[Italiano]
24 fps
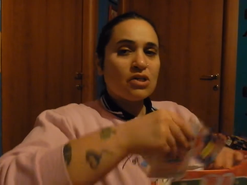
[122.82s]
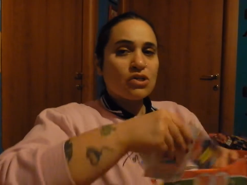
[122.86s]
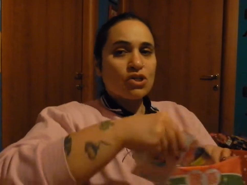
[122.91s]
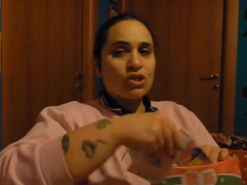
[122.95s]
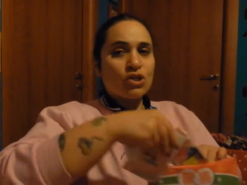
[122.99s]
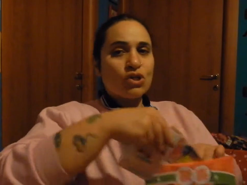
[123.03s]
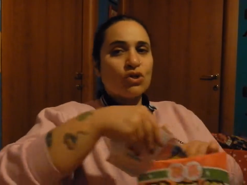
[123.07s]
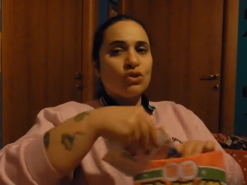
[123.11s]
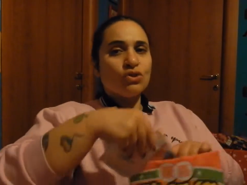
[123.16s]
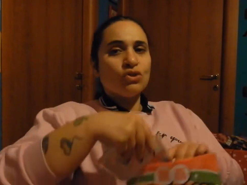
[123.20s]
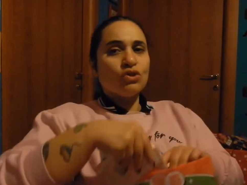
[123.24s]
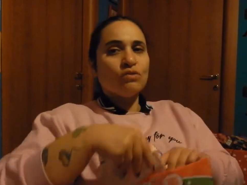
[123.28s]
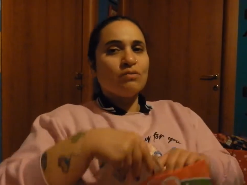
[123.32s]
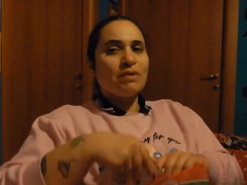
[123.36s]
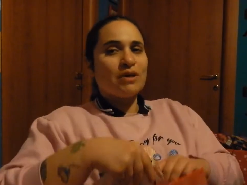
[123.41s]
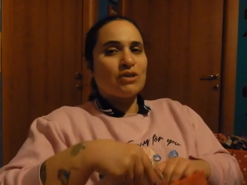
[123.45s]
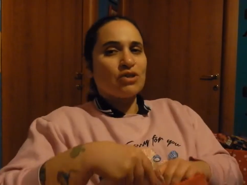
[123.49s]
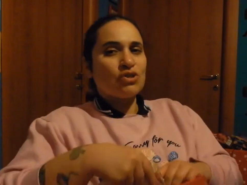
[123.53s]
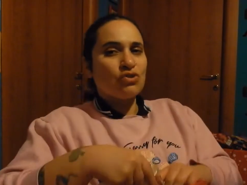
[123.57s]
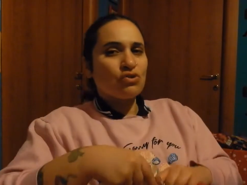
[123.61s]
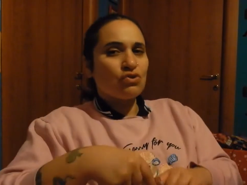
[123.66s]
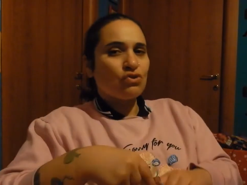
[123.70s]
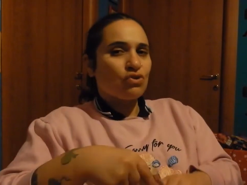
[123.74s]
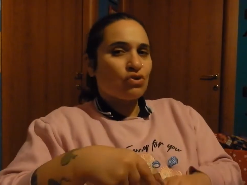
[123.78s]
Secondo me
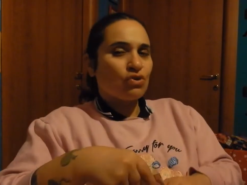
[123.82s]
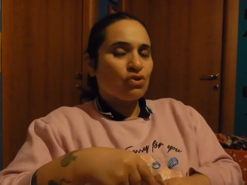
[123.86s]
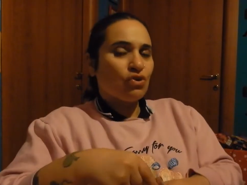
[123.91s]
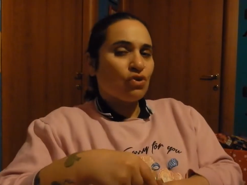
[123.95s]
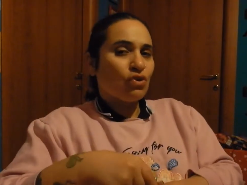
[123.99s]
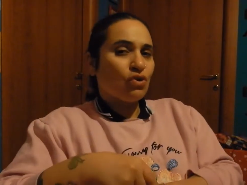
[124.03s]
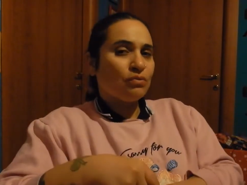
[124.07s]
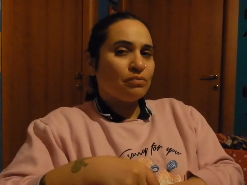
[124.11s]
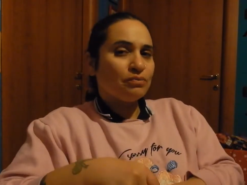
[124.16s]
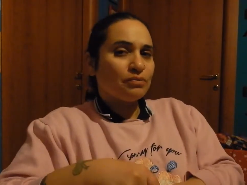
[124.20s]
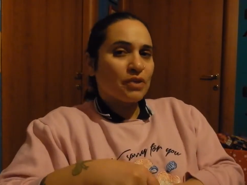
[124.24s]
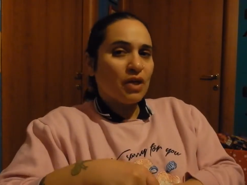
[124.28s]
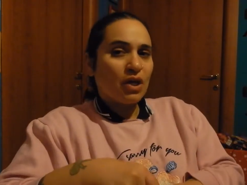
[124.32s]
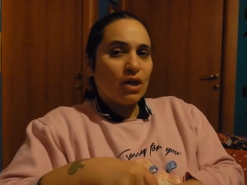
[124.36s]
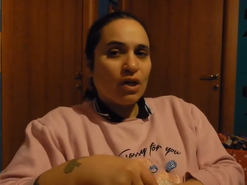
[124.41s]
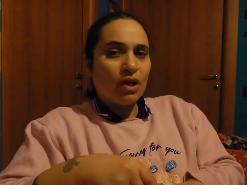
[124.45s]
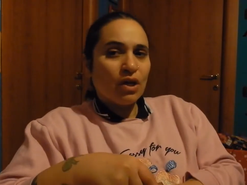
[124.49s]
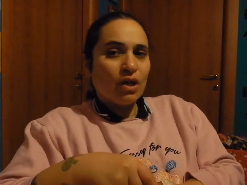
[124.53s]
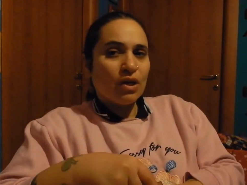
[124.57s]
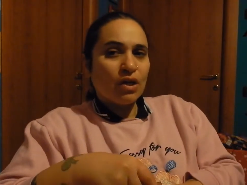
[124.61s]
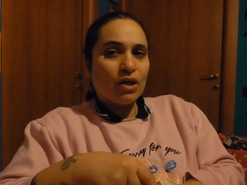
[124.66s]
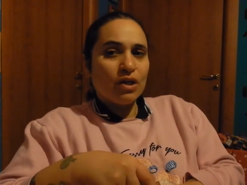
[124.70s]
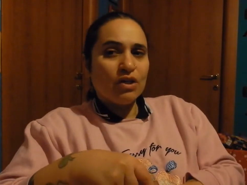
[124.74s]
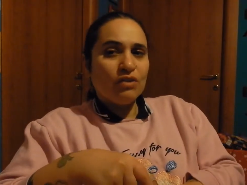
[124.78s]
sono
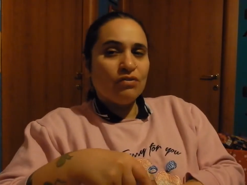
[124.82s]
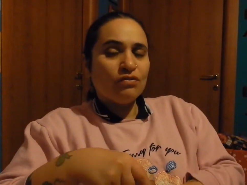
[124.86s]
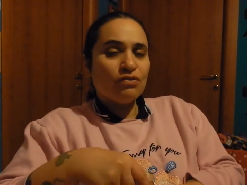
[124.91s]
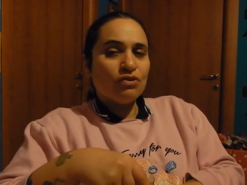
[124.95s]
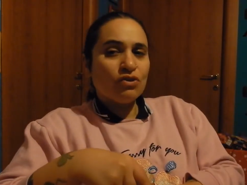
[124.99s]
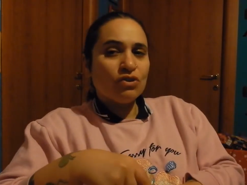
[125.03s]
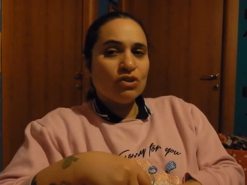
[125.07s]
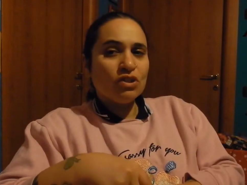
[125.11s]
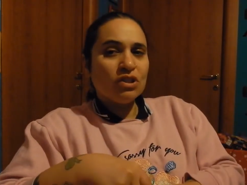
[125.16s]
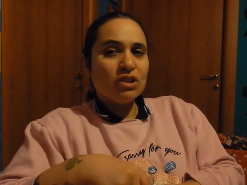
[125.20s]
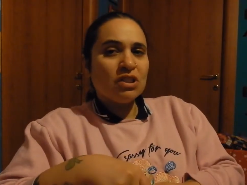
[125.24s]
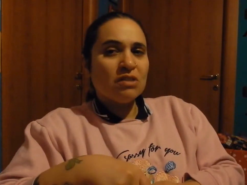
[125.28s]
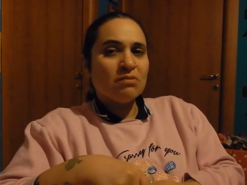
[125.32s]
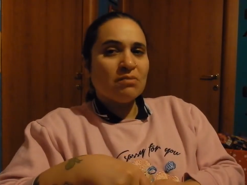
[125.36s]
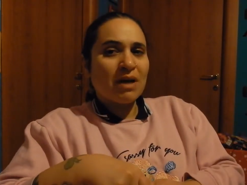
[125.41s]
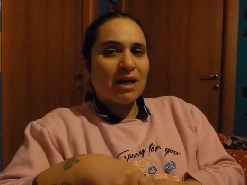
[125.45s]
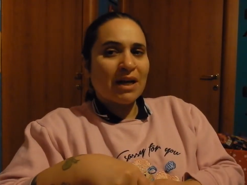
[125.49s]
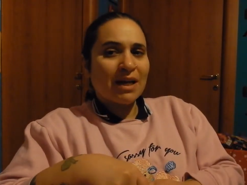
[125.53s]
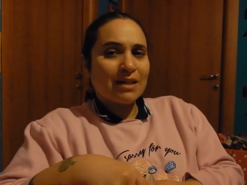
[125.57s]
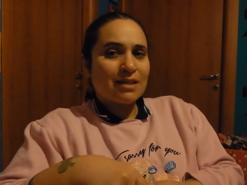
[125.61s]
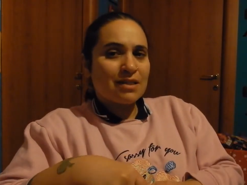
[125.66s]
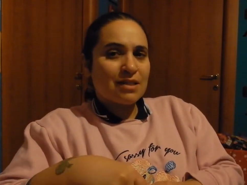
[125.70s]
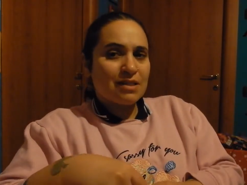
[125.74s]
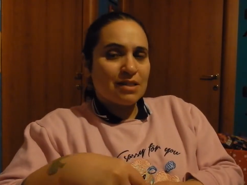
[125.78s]
i fondi di
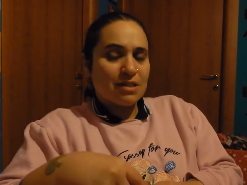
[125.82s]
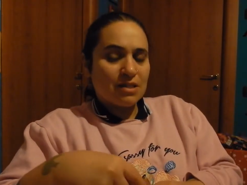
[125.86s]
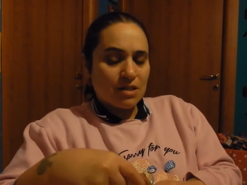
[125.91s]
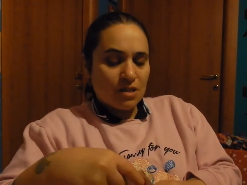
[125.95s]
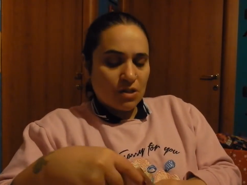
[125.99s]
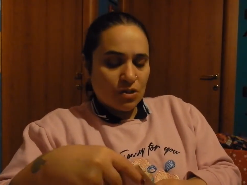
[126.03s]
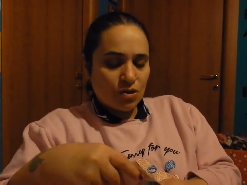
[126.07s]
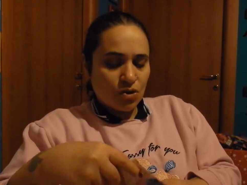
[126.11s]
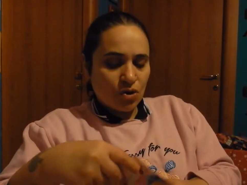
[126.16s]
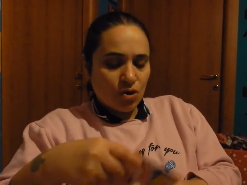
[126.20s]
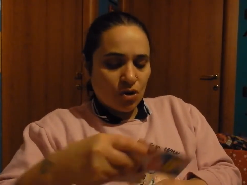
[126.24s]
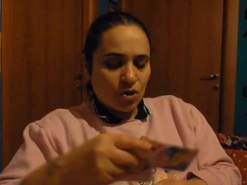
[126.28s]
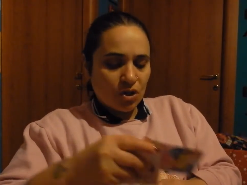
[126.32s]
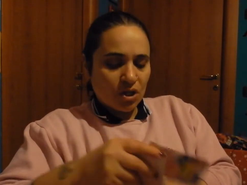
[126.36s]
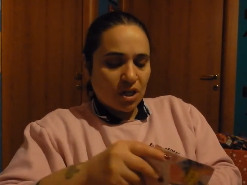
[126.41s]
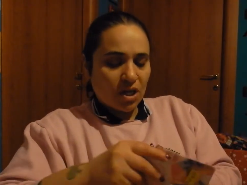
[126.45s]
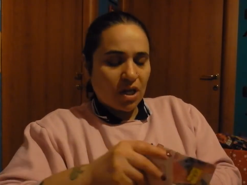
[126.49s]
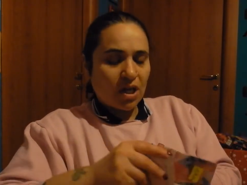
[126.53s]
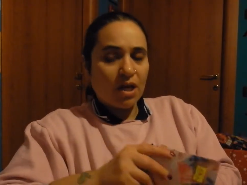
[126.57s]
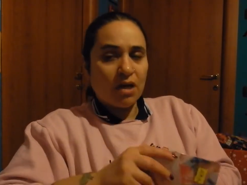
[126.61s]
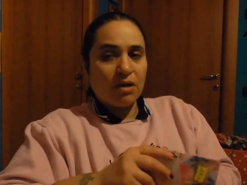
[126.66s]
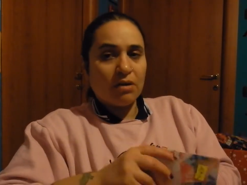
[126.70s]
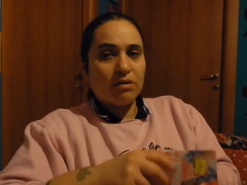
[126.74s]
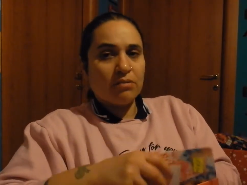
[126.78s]
magazzino
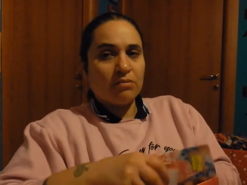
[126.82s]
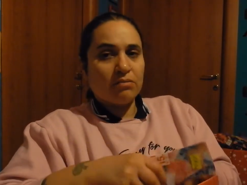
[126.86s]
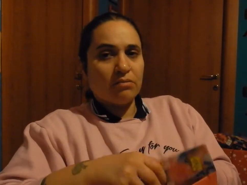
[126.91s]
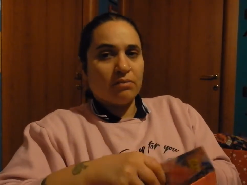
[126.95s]
che